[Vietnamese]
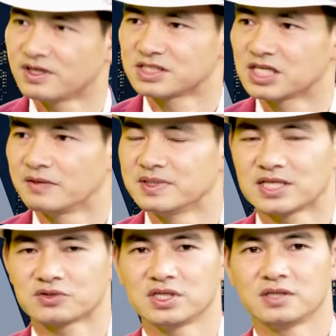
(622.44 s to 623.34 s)
dạ vâng xin vâng. cảm ơn
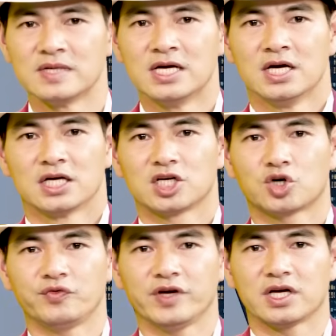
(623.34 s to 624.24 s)
giáo sư thưa
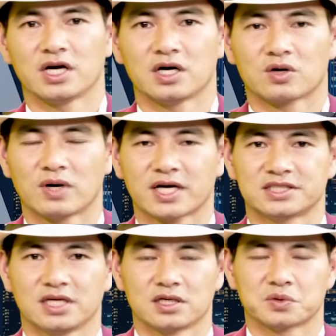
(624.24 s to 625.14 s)
quý vị à, qua cách
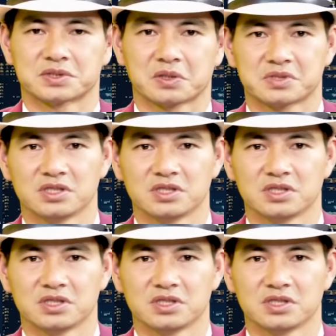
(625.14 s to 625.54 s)
trả lời của giáo